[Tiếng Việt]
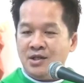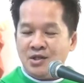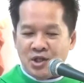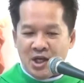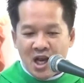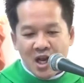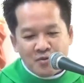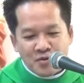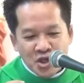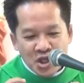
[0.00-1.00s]
thì
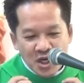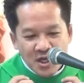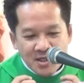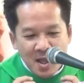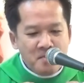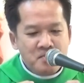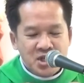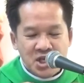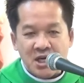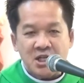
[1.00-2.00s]
lòng nhiệt tâm,
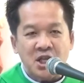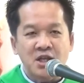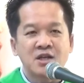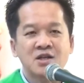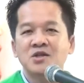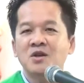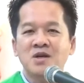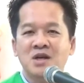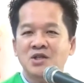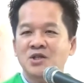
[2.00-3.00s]
nhiệt tình trong
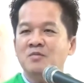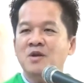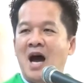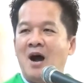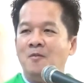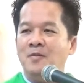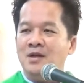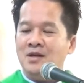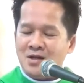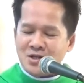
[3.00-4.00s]
đời sống đạo,
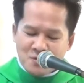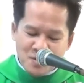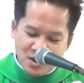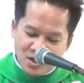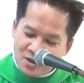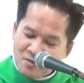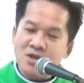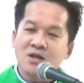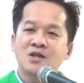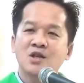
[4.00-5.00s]
trong đời sống
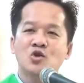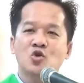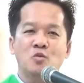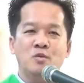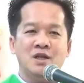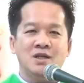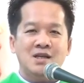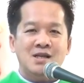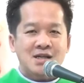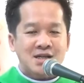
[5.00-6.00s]
đức tin của mình
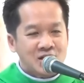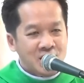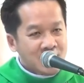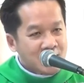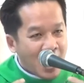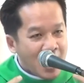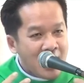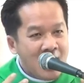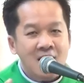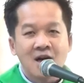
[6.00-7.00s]
sẽ
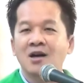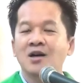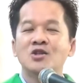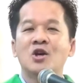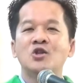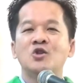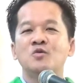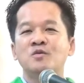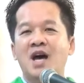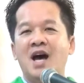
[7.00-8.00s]
thay lời cho
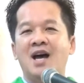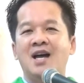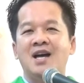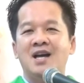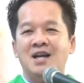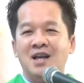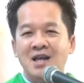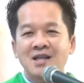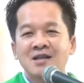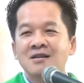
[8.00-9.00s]
chúng ta để
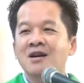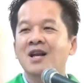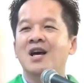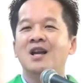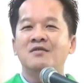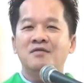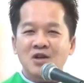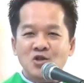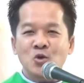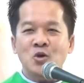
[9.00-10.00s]
thưa lên với
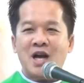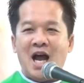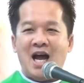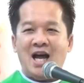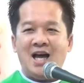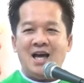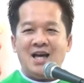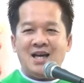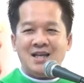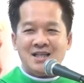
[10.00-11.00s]
Chúa rằng:
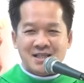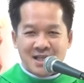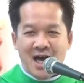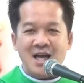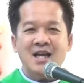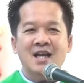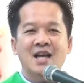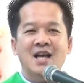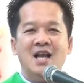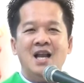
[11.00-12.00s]
Thầy
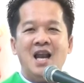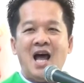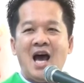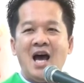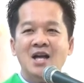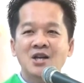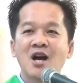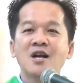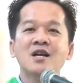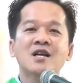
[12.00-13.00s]
là
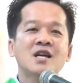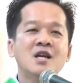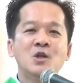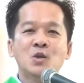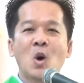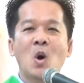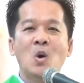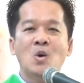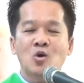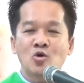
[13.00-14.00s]
Đấng
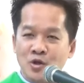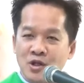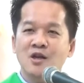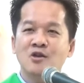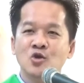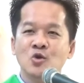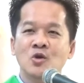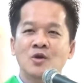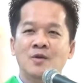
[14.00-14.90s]
Kitô của Thiên Chúa,